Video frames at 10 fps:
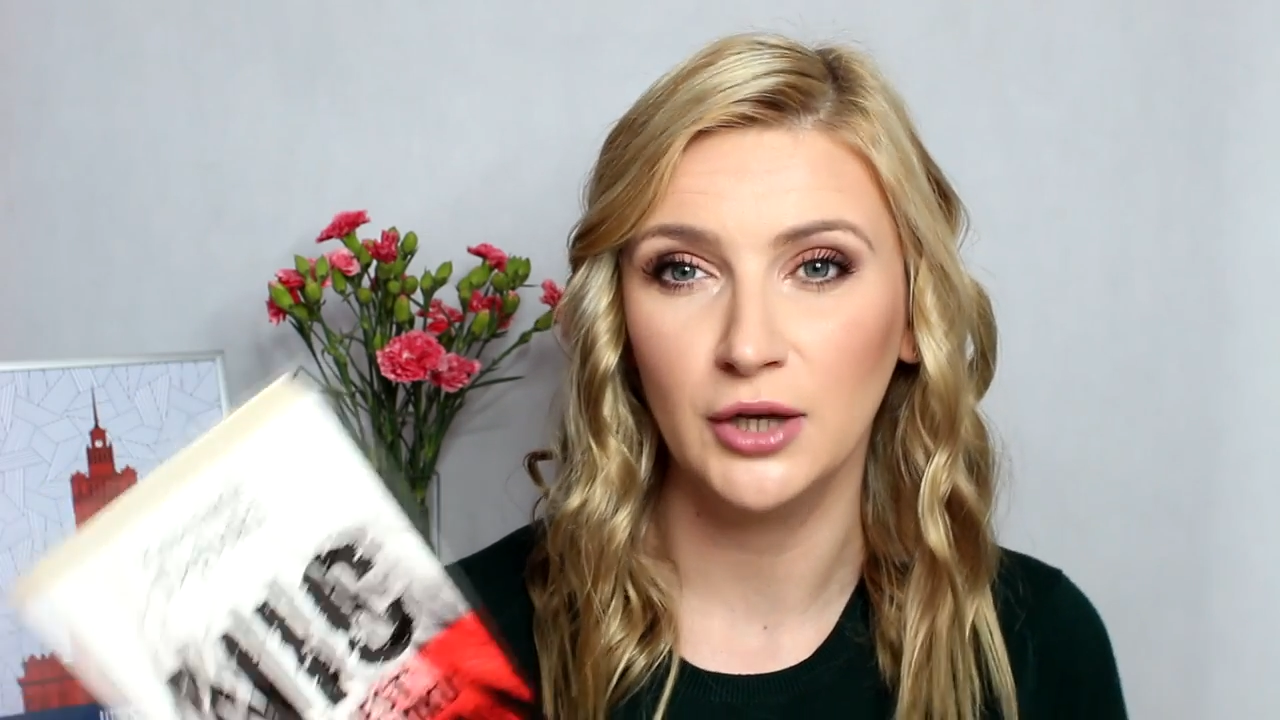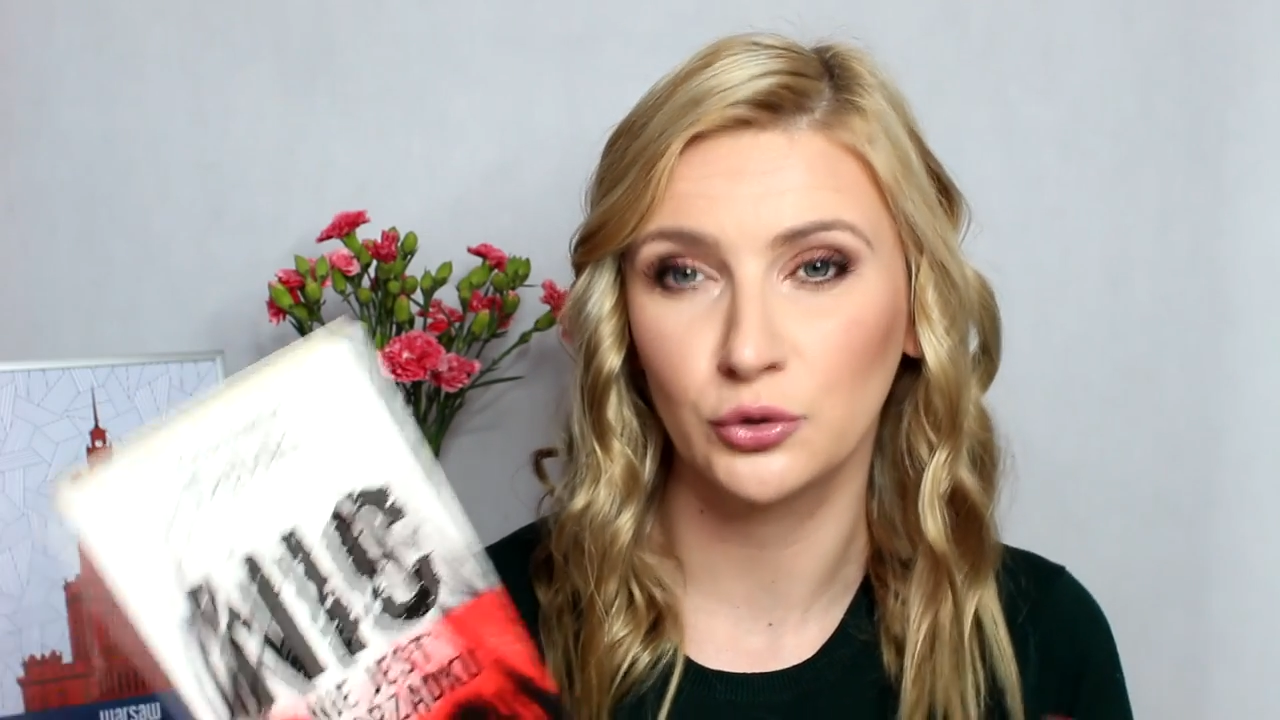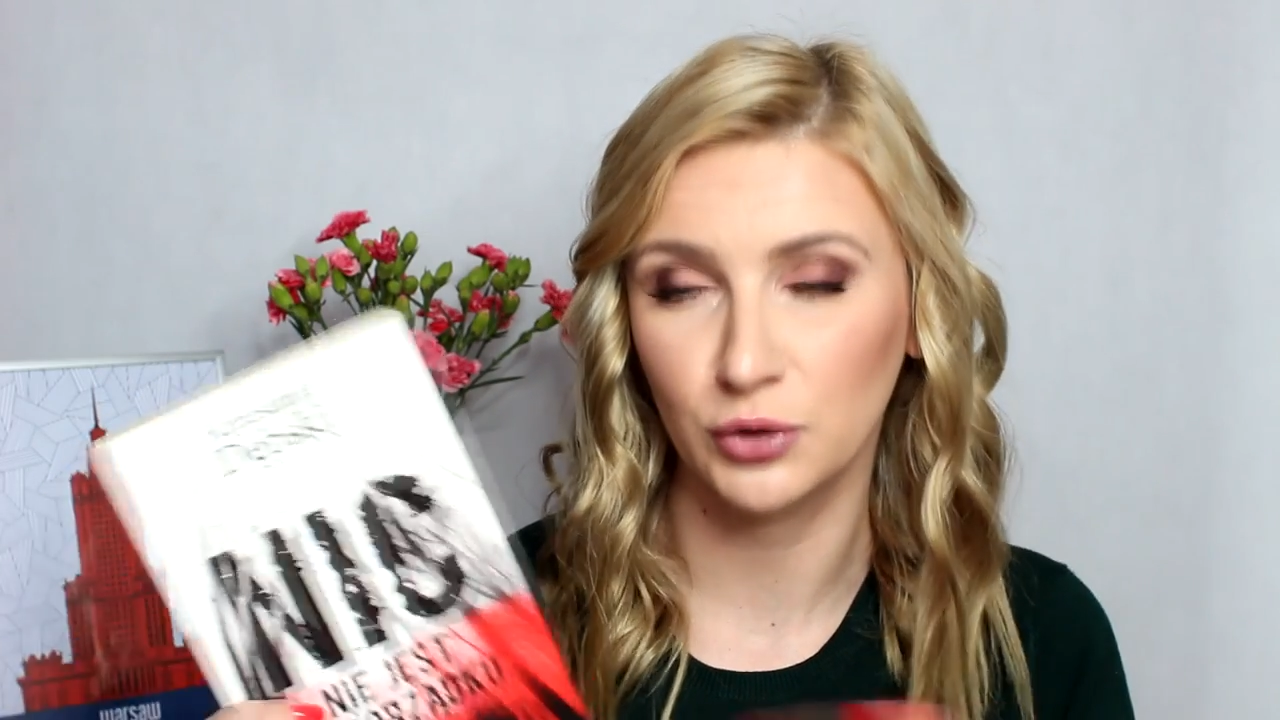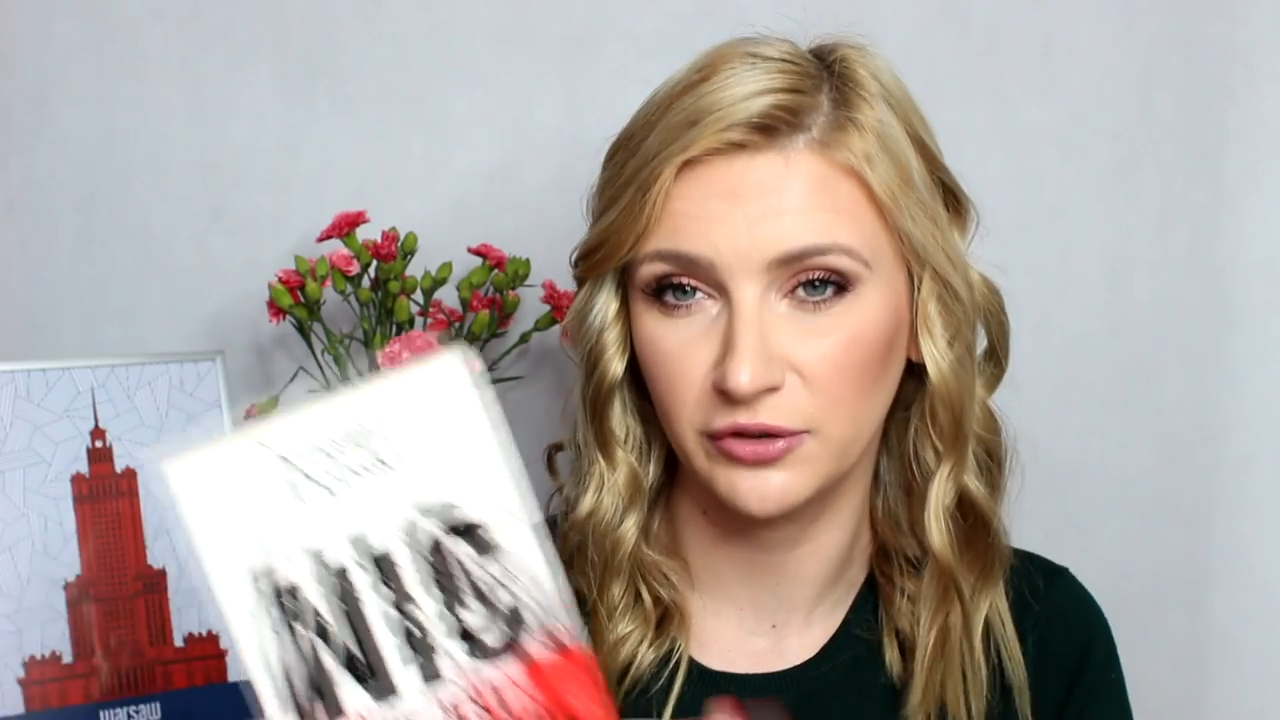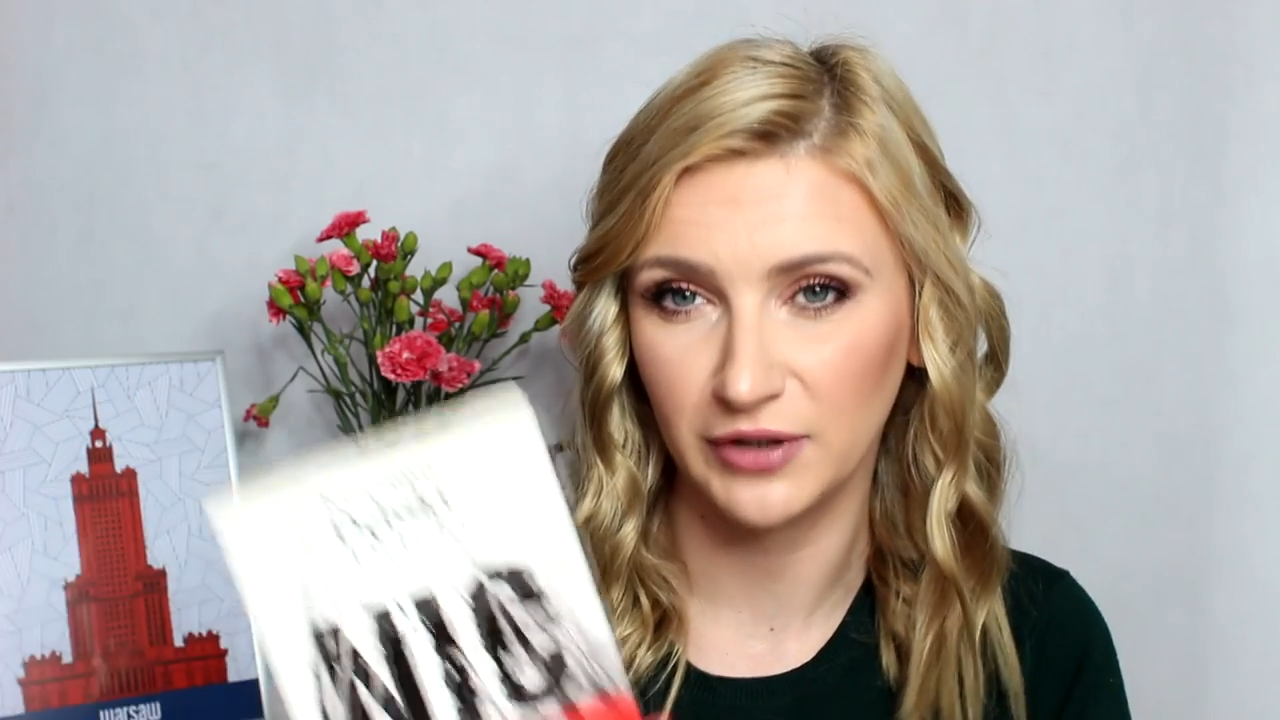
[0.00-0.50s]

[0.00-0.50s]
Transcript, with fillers: której